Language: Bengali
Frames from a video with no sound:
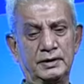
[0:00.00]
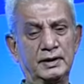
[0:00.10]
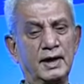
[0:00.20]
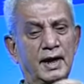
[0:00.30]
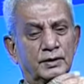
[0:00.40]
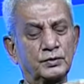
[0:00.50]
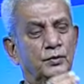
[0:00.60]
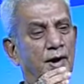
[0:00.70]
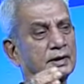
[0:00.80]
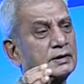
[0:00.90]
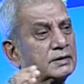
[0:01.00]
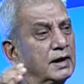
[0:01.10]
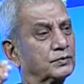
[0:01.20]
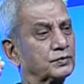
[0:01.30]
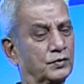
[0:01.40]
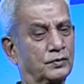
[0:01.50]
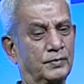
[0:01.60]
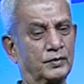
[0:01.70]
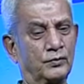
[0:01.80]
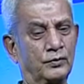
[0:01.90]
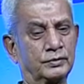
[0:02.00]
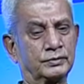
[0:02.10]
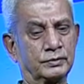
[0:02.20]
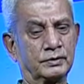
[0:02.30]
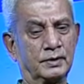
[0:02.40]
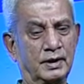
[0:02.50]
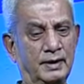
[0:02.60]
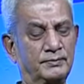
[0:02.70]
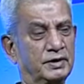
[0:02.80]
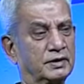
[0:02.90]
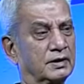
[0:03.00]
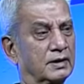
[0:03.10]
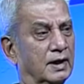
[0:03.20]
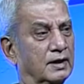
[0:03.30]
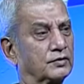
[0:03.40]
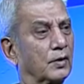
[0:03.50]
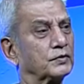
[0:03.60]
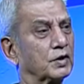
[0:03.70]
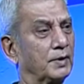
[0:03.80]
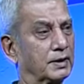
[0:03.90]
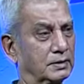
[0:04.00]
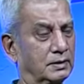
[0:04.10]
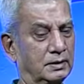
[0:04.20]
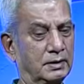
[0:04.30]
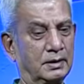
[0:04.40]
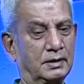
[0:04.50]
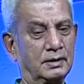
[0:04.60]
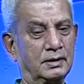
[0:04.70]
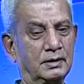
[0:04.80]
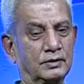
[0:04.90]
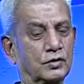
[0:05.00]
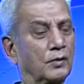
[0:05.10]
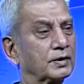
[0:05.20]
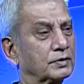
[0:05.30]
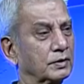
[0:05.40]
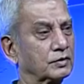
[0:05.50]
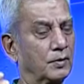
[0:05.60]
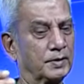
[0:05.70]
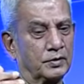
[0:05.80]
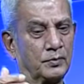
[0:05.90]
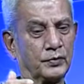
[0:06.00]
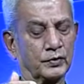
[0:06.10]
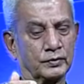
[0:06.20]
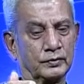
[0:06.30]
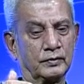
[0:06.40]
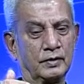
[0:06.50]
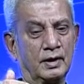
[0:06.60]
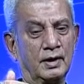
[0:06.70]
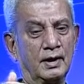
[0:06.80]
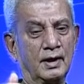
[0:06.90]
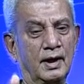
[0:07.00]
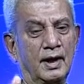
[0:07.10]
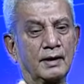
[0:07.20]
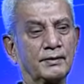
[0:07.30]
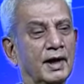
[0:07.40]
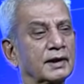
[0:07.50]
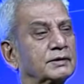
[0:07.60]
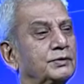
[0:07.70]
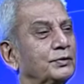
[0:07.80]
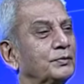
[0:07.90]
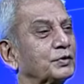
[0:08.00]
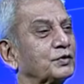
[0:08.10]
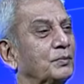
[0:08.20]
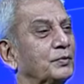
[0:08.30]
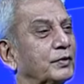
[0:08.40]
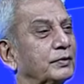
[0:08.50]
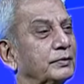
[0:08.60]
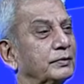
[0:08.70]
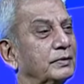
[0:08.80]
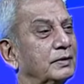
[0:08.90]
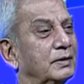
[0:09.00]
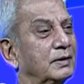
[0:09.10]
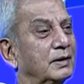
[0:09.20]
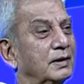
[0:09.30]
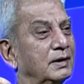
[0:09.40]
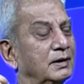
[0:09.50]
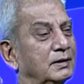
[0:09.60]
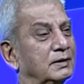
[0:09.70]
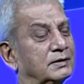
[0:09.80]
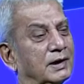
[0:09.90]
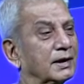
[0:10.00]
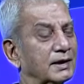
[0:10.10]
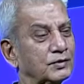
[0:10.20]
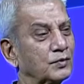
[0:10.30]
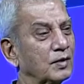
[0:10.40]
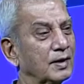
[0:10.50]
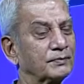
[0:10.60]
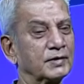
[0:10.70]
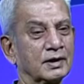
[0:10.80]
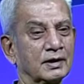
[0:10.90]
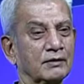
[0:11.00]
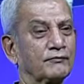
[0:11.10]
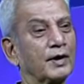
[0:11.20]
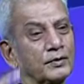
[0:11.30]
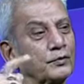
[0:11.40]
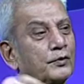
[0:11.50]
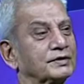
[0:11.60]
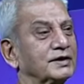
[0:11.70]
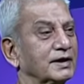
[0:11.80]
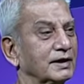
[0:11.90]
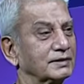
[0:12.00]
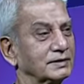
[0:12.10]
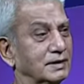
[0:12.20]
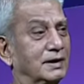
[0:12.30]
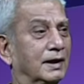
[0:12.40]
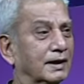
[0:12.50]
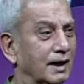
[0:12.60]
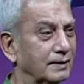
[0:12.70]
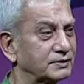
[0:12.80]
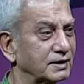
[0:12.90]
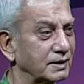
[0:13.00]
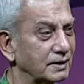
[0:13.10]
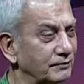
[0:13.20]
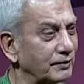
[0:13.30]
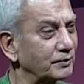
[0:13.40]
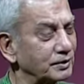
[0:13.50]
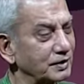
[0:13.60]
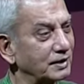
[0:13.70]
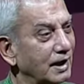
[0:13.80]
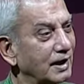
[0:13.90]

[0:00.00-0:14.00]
এই যে এত আর্টিস্ট এত সব হইচই এভ্রিতে একেবারে জমজমাট সবার সঙ্গে সবার সম্পর্ক একেবারে আত্মীয়র মতো সম্পর্ক সেটে গিয়ে শুনলাম যে ফারুক ওই সেটে আছে গেলাম সেটে এই ফারুকের সঙ্গে